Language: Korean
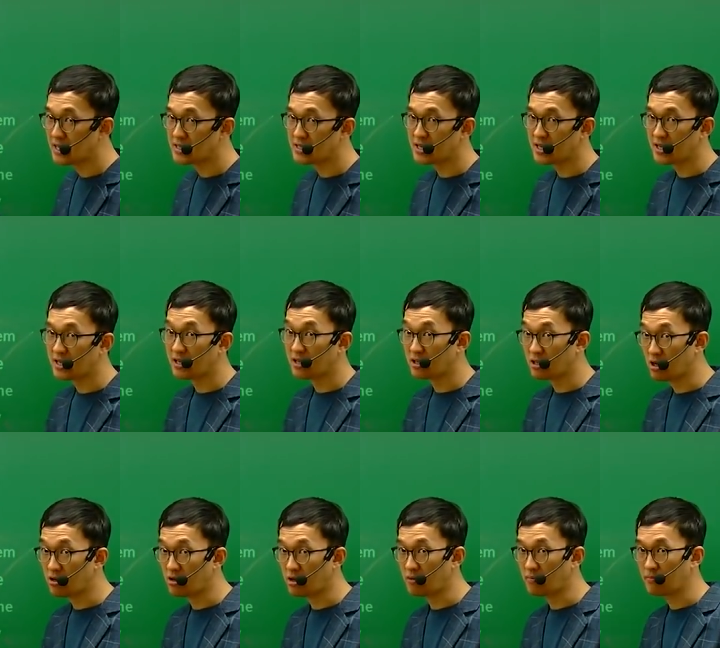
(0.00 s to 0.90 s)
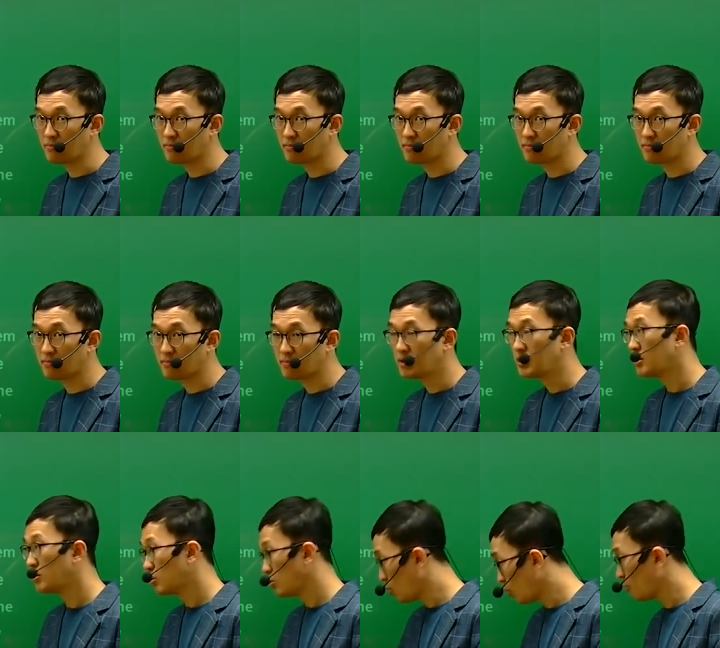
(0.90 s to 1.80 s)
회사의 경험,
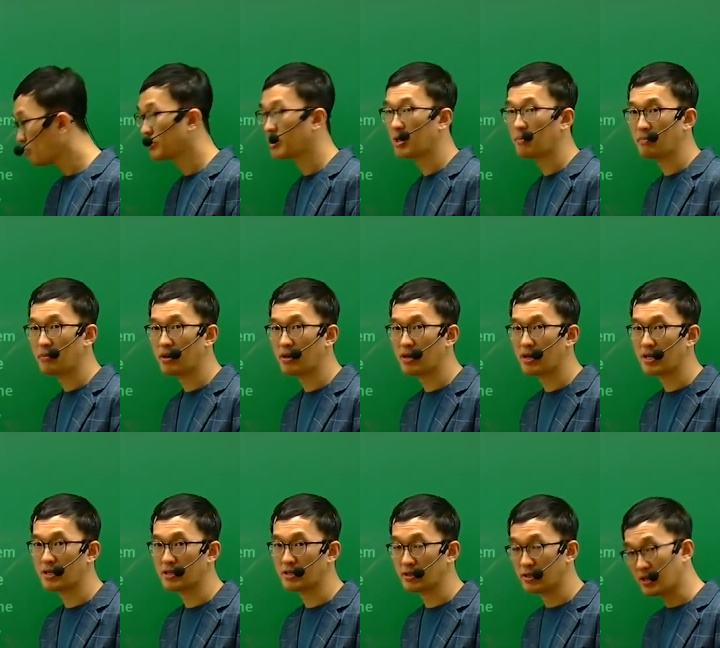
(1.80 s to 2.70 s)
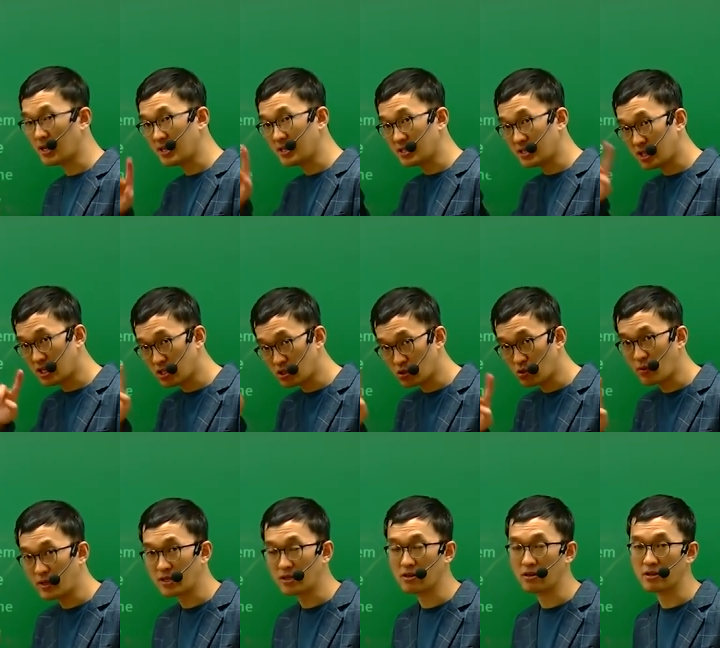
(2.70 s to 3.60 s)
높게 평가하는 거니까 그러니까
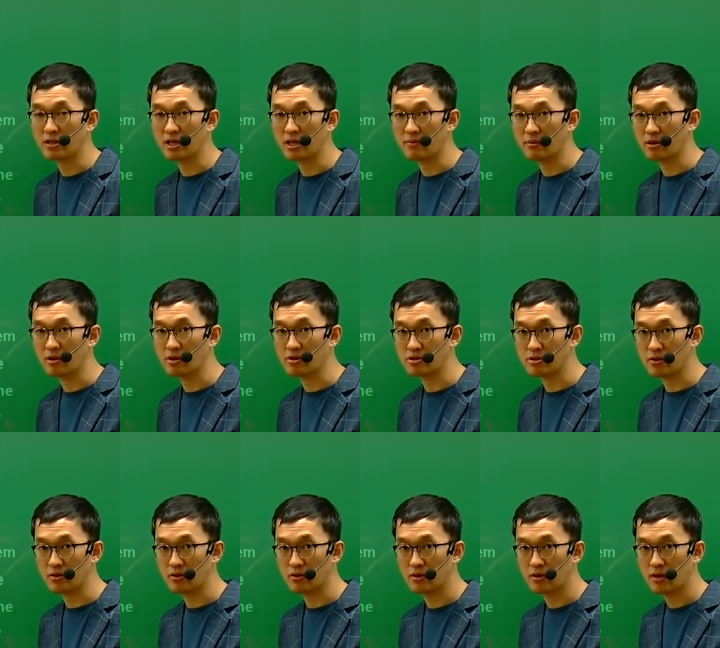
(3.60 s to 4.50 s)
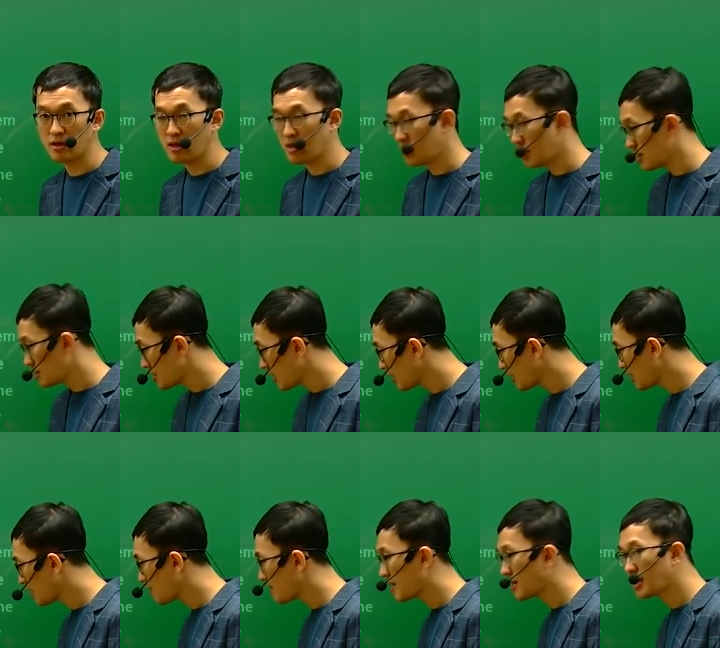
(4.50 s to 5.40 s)
최초와는 거리가 먼 거죠. 그러니까
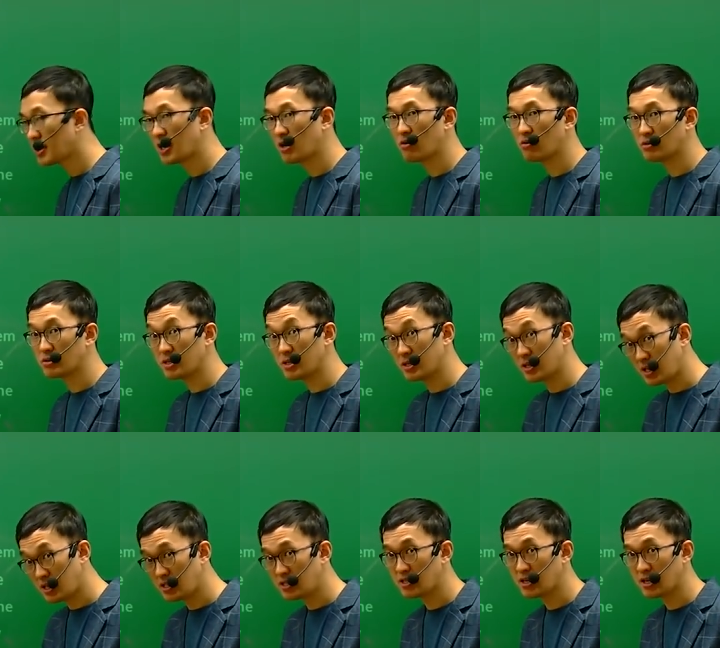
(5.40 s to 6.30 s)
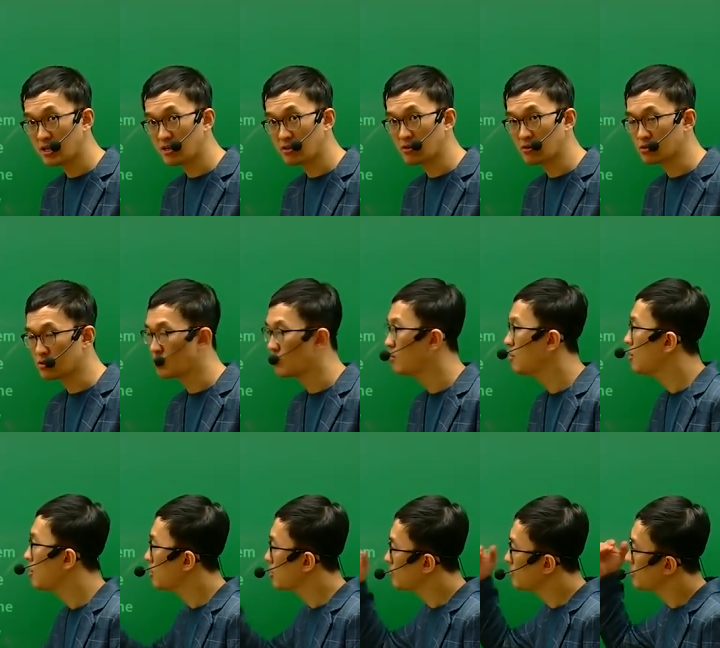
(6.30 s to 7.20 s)
상대방이 해온 것을 인정하는 거죠.
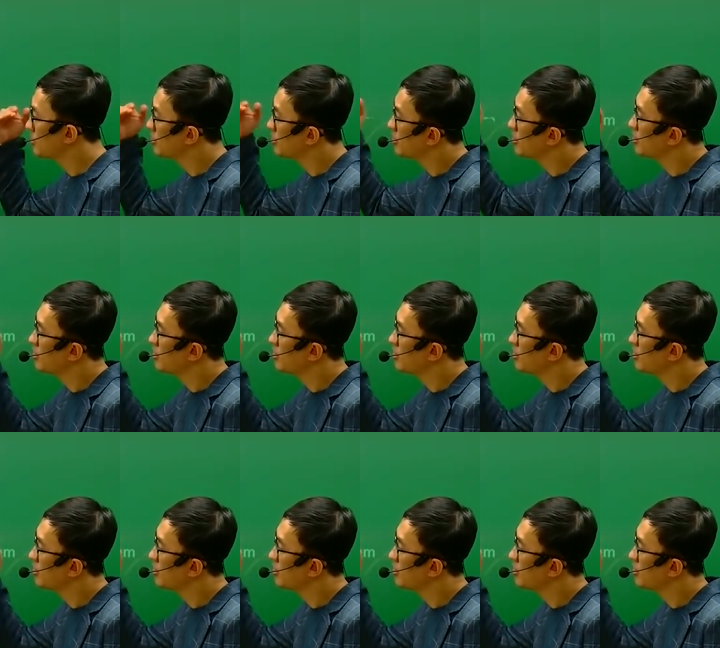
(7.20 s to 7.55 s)
그러면